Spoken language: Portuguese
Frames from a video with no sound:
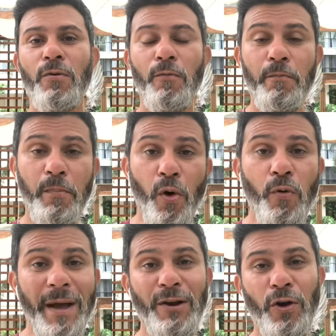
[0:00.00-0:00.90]
um pouco
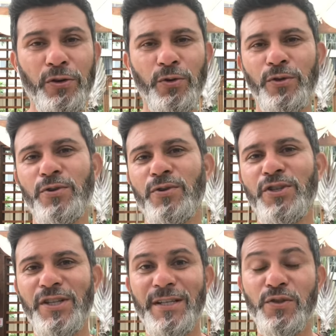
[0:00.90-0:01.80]
melhor todos os
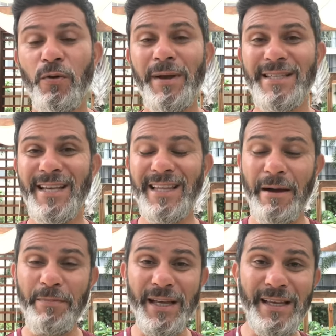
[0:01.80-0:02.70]
dias. Comece a dar
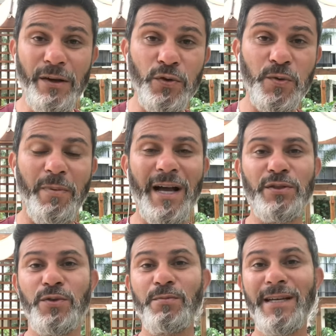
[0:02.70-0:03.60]
pequenos
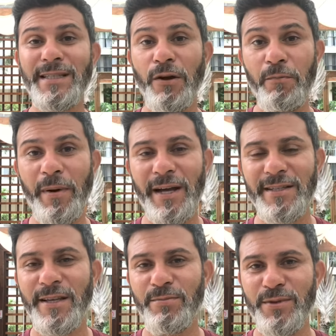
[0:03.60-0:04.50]
passos, mas não pare
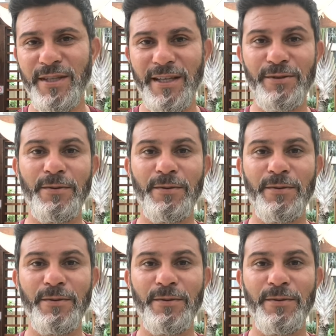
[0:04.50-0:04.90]
100%